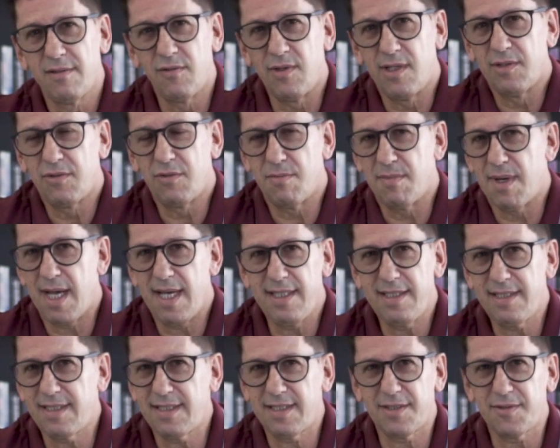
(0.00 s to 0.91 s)
quanto
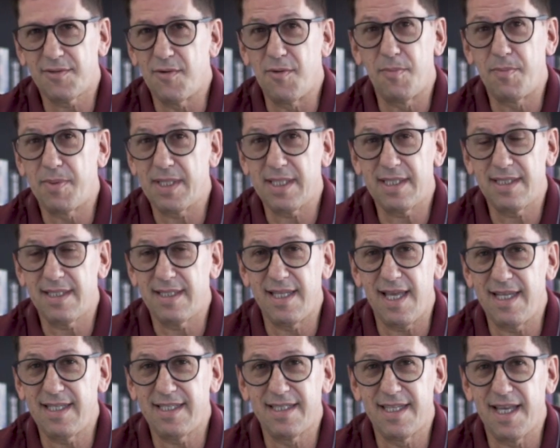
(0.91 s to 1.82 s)
mais com o
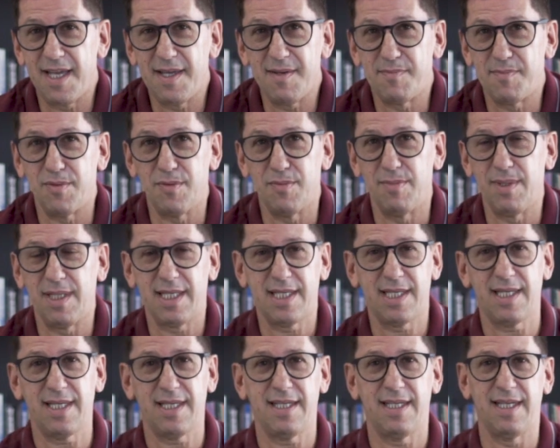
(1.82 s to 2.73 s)
presidente da
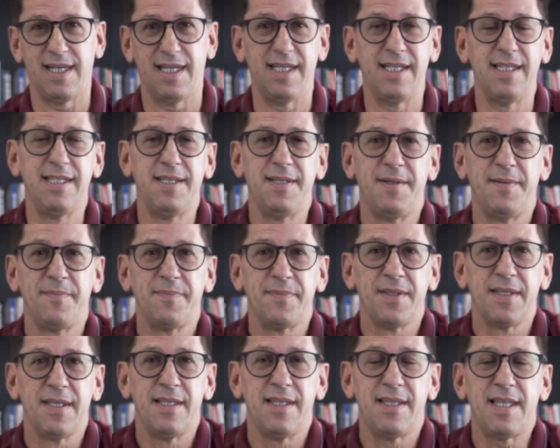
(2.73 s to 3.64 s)
república. Né?
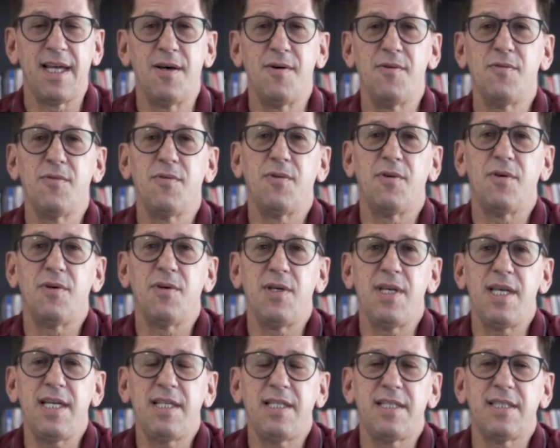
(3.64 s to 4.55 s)
Então,
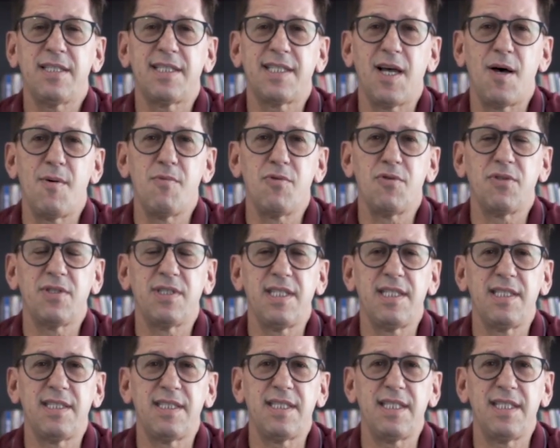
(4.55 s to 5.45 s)
este salmo nos
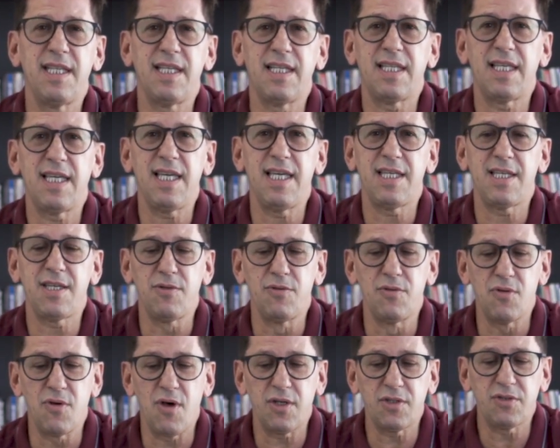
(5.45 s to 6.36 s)
ensina aqui que
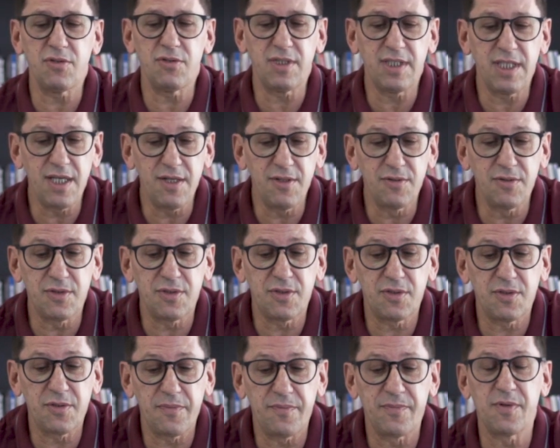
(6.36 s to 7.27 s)
o nosso
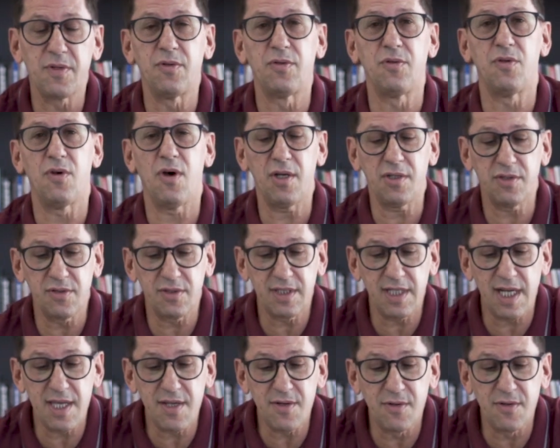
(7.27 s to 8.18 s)
Deus, o nosso
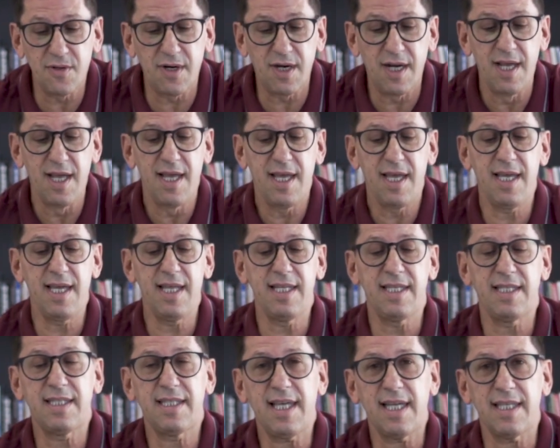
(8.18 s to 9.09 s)
Senhor,
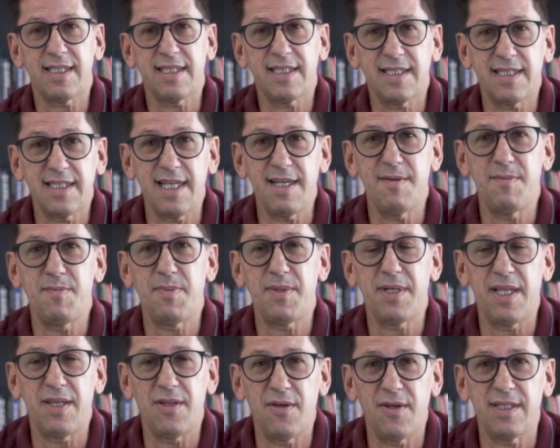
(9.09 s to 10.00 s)
Ele está
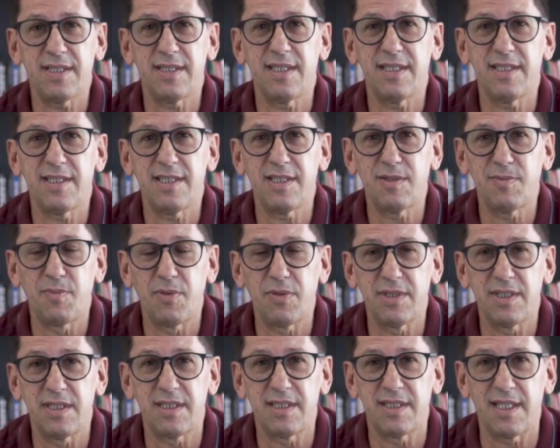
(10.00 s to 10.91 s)
sempre à nossa
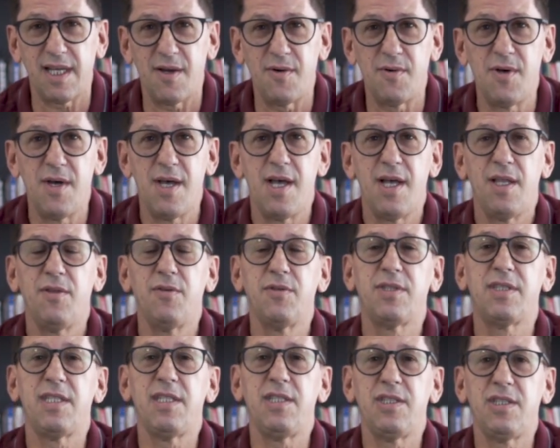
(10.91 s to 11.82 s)
disposição,
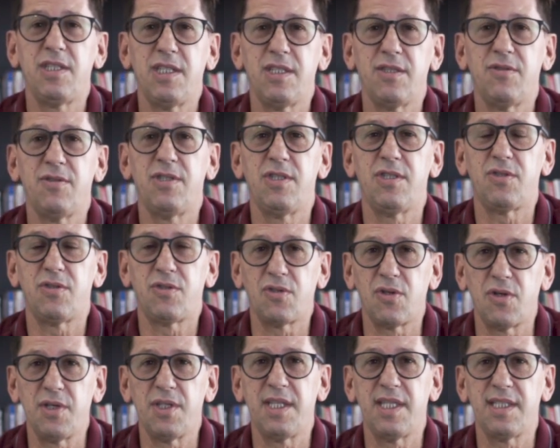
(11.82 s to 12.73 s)
no sentido de
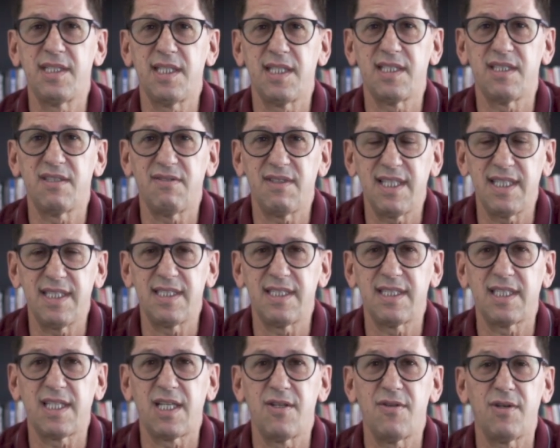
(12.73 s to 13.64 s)
todas as
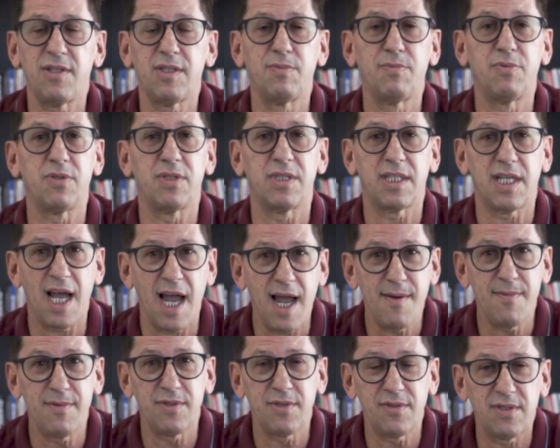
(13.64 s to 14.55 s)
vezes que nós
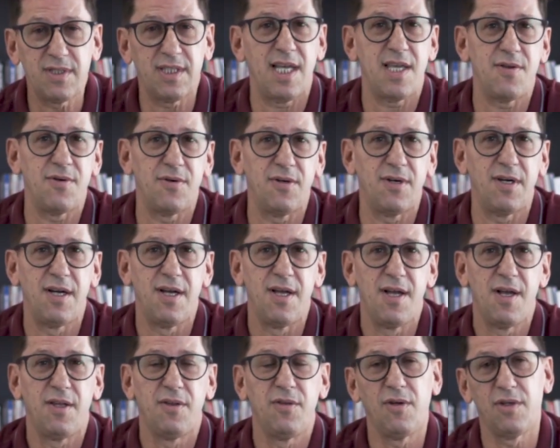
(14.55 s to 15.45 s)
buscarmos o Senhor,
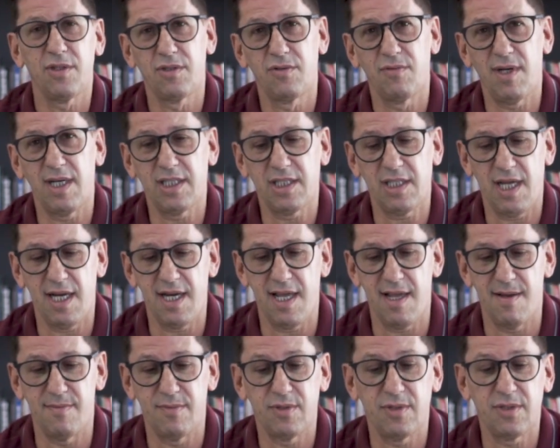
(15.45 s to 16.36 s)
nós o
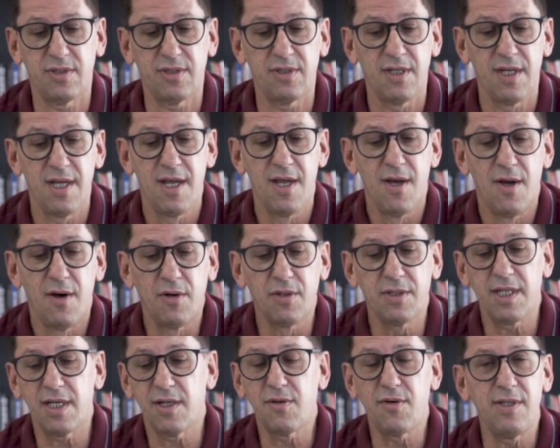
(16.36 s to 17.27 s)
acharemos.
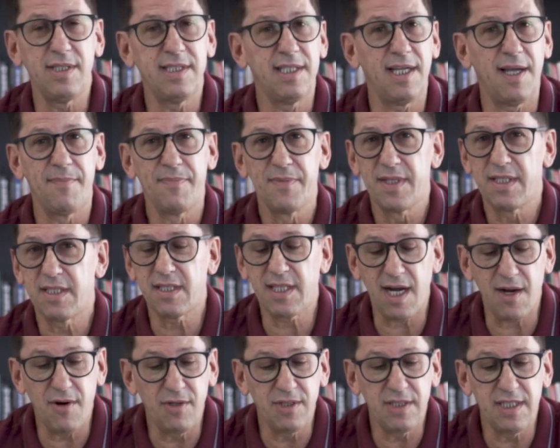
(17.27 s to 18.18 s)
Outra coisa
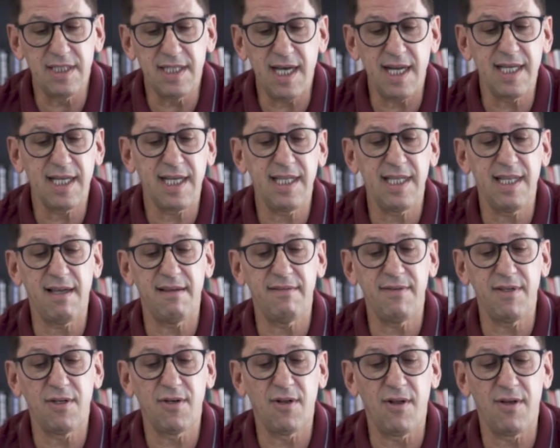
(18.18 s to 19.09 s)
extraordinária que
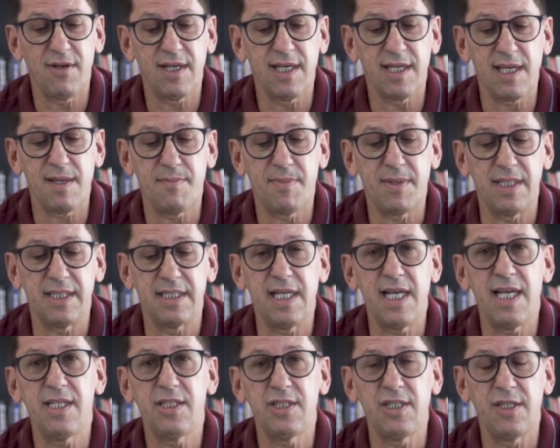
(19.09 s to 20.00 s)
Davi coloca aqui para a
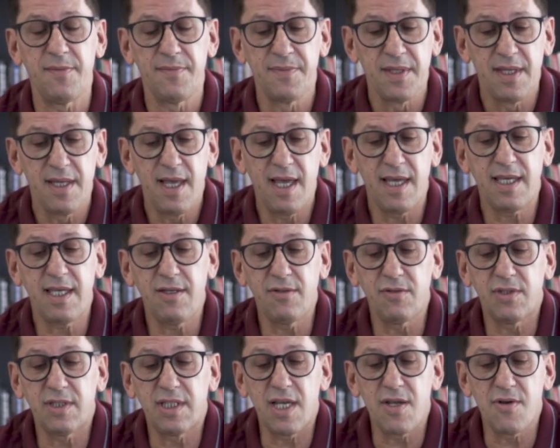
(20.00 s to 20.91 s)
gente é
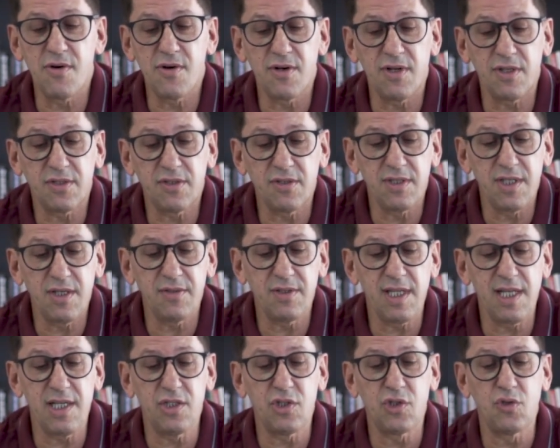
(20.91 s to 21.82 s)
que o Senhor nosso
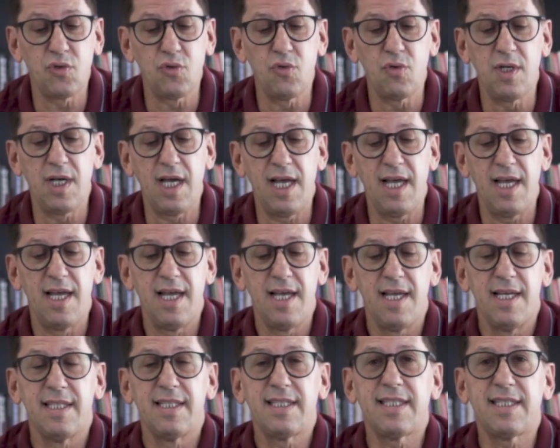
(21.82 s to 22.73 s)
Deus ele julga
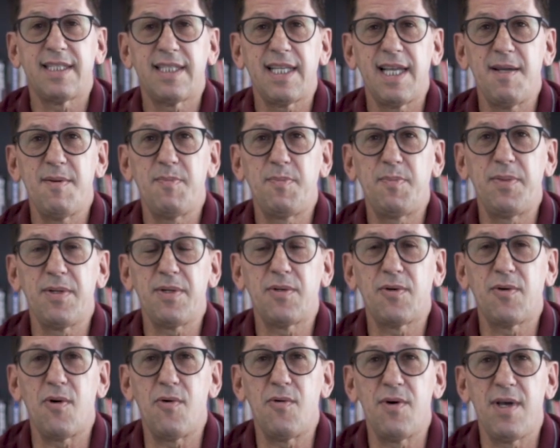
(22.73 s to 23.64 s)
sempre
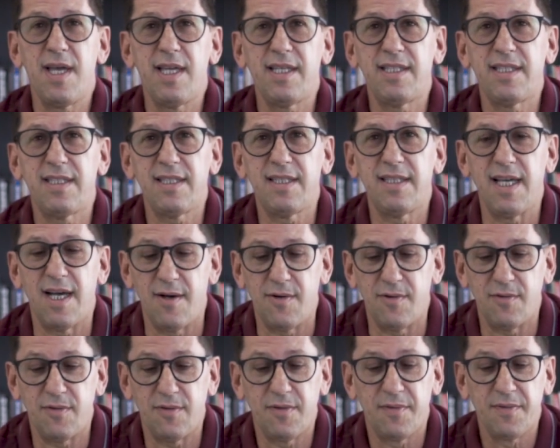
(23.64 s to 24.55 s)
com
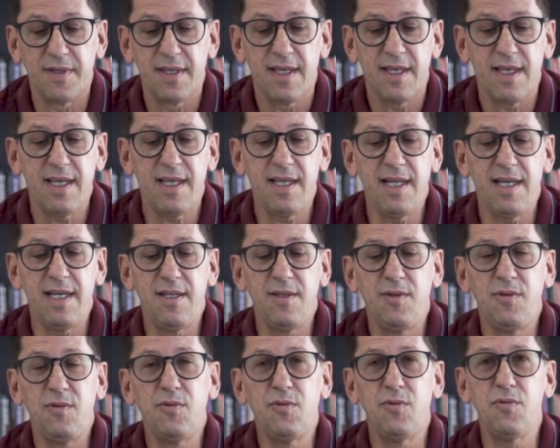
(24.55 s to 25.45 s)
retidão. Ele
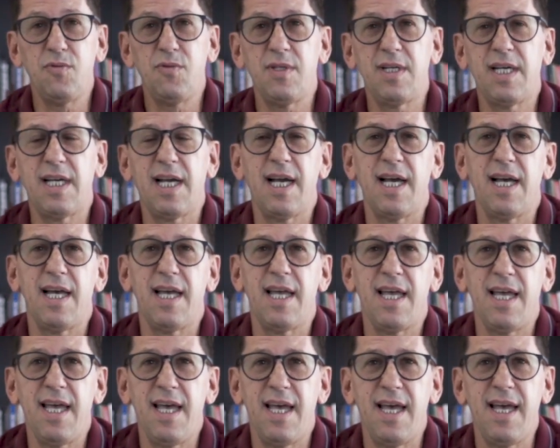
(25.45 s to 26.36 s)
nunca
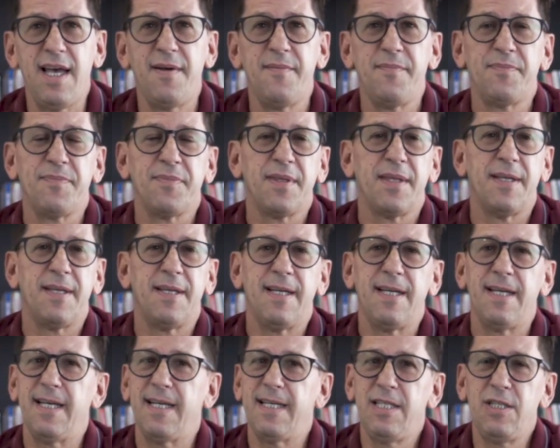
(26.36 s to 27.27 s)
é
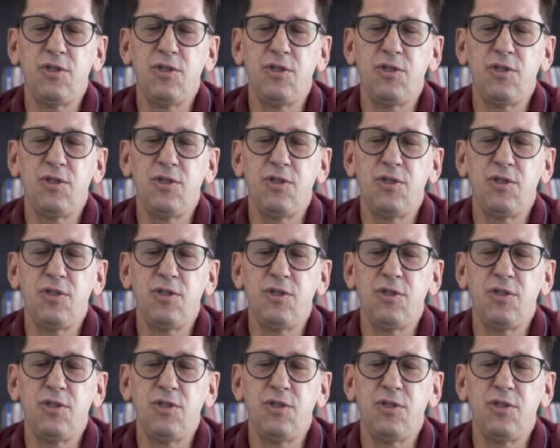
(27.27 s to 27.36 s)
é,